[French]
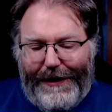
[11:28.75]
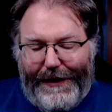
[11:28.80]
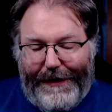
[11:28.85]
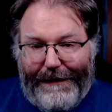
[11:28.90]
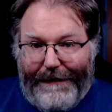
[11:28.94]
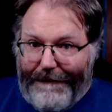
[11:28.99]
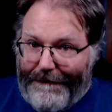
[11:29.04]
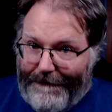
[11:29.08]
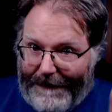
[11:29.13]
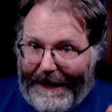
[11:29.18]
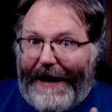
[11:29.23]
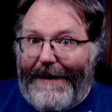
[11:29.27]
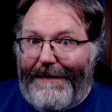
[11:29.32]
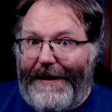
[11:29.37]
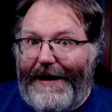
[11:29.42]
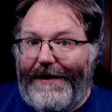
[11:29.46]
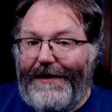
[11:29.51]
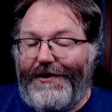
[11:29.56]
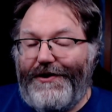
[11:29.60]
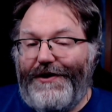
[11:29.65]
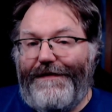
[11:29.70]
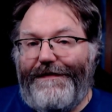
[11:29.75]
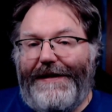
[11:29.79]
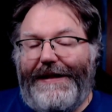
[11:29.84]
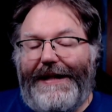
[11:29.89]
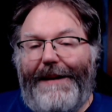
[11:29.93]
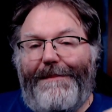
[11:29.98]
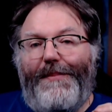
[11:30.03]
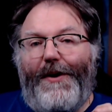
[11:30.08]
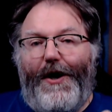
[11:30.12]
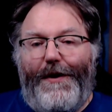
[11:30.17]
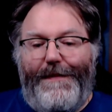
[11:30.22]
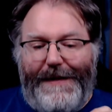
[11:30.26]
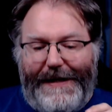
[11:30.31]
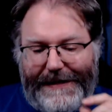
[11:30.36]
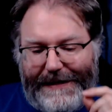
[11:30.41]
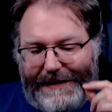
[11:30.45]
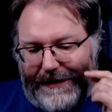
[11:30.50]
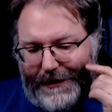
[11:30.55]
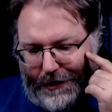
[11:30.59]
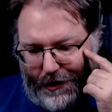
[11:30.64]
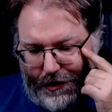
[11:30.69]
vraiment, j'ai fait la
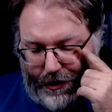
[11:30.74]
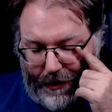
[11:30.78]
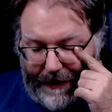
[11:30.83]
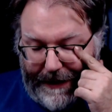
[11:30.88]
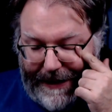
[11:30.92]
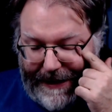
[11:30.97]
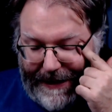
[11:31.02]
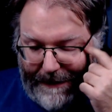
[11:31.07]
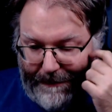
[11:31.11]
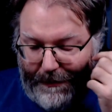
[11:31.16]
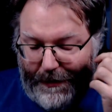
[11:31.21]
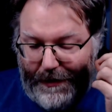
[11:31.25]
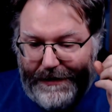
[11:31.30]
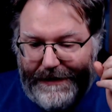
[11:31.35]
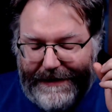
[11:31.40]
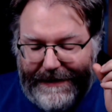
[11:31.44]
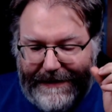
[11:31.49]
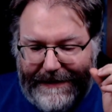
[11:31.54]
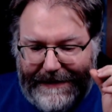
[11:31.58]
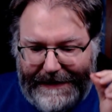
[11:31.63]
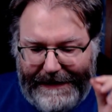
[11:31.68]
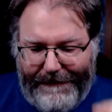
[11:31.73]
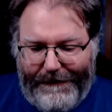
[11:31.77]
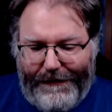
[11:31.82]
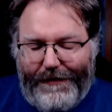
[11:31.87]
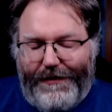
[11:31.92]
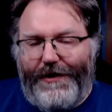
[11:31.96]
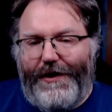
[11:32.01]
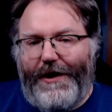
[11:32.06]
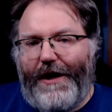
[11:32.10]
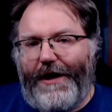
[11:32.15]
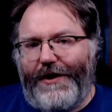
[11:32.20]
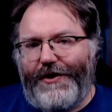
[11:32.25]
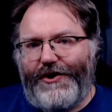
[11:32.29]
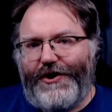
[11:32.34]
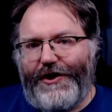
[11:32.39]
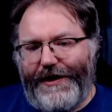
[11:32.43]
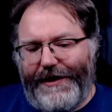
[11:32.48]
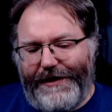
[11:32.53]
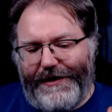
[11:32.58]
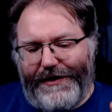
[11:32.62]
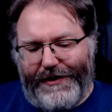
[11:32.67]
promesse que je n'allais pas
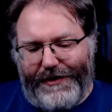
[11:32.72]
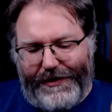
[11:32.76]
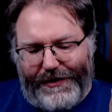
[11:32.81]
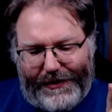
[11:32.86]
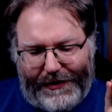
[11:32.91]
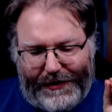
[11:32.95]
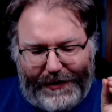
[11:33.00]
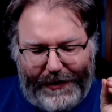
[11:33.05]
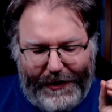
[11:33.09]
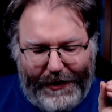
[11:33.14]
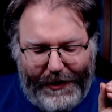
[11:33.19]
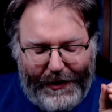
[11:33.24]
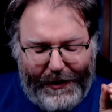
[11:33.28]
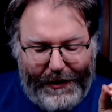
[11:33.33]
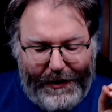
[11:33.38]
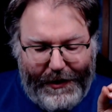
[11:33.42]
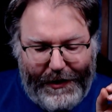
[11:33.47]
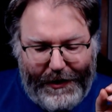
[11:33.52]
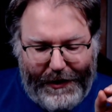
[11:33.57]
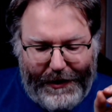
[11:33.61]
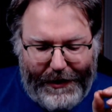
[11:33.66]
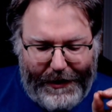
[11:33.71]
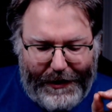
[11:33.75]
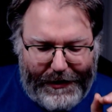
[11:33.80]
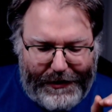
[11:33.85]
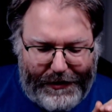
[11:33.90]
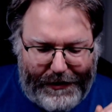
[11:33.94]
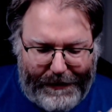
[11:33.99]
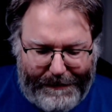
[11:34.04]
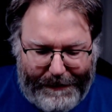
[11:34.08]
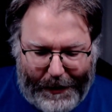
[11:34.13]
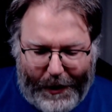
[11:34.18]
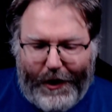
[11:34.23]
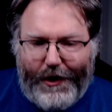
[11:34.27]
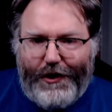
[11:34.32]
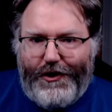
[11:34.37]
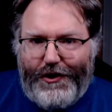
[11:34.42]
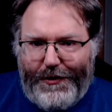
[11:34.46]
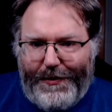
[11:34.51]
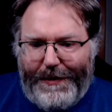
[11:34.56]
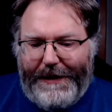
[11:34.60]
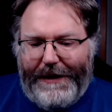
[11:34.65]
divulgacher ce, ce
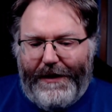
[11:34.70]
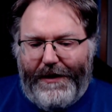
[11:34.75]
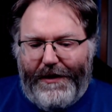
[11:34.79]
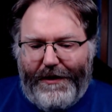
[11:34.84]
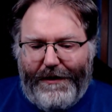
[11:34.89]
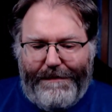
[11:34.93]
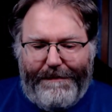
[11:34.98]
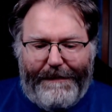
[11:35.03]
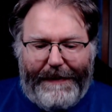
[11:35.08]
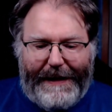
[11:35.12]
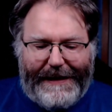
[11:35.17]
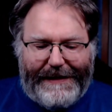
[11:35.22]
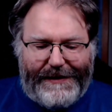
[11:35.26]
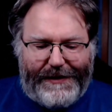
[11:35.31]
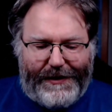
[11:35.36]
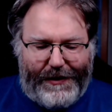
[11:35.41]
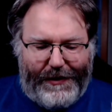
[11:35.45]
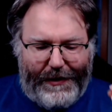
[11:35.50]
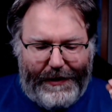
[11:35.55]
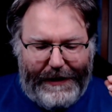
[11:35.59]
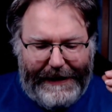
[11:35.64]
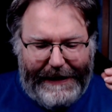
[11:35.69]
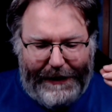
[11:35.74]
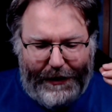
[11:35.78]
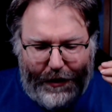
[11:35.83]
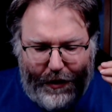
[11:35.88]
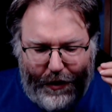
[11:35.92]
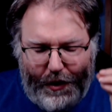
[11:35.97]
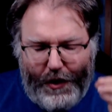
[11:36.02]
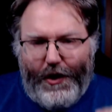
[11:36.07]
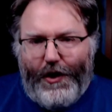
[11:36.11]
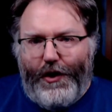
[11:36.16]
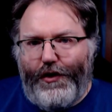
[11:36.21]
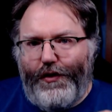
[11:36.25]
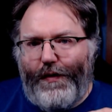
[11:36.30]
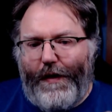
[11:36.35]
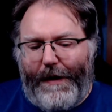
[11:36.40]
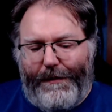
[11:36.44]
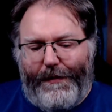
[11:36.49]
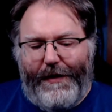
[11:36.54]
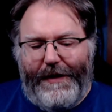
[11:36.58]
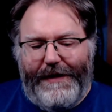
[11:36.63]
produit-là parce qu'il ne
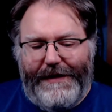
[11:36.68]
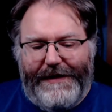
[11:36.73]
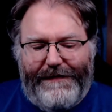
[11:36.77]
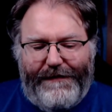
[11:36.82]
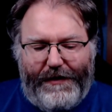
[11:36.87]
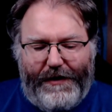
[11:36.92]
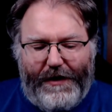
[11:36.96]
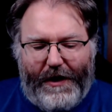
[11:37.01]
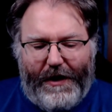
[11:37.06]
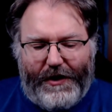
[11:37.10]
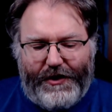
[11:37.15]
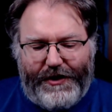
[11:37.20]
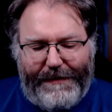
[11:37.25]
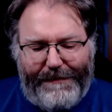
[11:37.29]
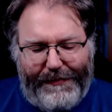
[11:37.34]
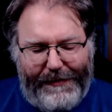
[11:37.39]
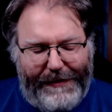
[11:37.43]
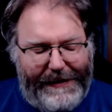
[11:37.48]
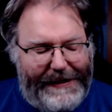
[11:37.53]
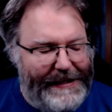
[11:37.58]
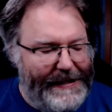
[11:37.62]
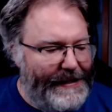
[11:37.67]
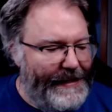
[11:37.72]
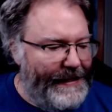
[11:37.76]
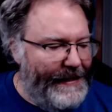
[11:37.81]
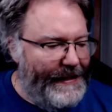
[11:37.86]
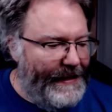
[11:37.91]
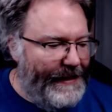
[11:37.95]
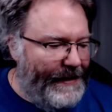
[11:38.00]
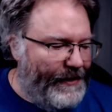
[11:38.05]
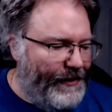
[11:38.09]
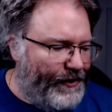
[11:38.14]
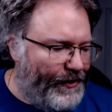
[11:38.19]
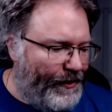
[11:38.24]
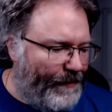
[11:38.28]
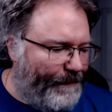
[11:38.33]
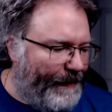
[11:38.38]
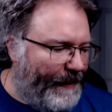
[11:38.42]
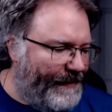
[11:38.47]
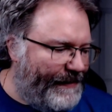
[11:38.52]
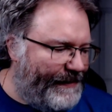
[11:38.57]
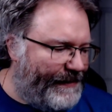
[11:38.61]
doit pas être divulgaché. Puis, je
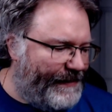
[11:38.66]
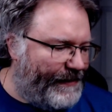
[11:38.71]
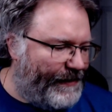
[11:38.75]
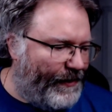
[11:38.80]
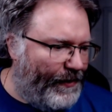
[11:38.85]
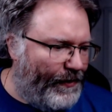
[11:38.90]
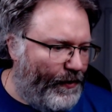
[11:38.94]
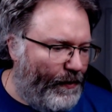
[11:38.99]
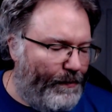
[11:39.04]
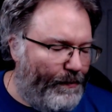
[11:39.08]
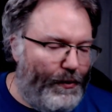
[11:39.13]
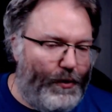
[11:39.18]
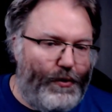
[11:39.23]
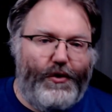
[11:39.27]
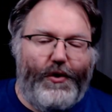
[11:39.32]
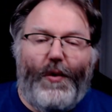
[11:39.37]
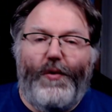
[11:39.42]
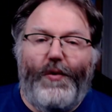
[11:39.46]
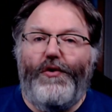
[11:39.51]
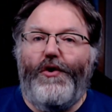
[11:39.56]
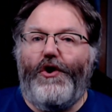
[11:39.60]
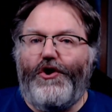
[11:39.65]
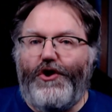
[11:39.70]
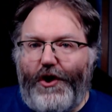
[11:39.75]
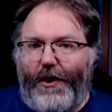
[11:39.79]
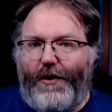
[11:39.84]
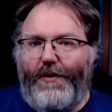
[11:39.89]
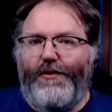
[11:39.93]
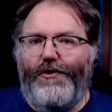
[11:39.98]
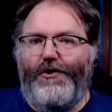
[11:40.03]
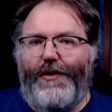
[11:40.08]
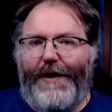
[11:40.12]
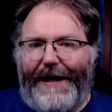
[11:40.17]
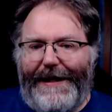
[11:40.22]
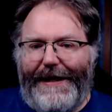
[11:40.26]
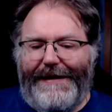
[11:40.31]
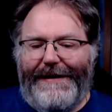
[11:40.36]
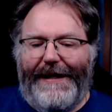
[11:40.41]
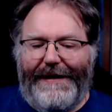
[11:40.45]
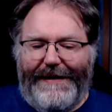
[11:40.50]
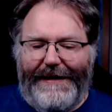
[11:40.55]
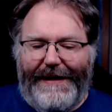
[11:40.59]
pense qu'il y a beaucoup trop de choses sur
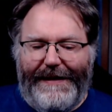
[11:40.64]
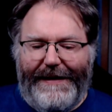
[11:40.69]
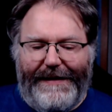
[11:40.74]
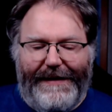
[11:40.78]
Internet